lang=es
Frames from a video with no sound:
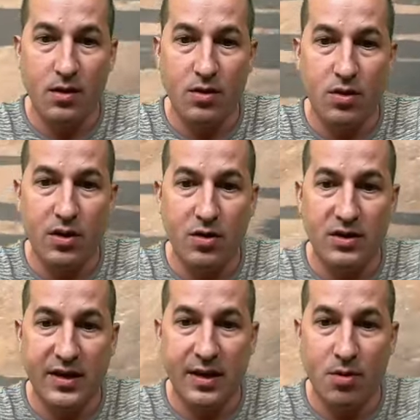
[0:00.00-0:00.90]
yo creo que
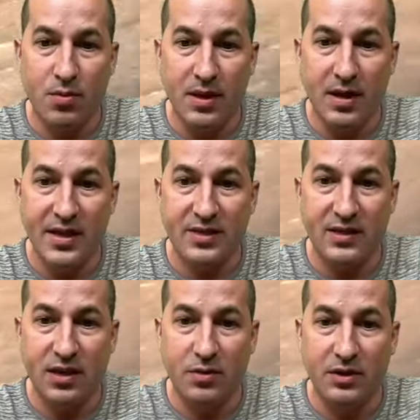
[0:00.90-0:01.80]
estaremos bien. Ahí está el
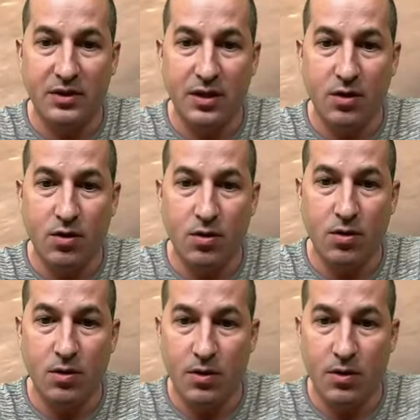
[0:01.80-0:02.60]
T95.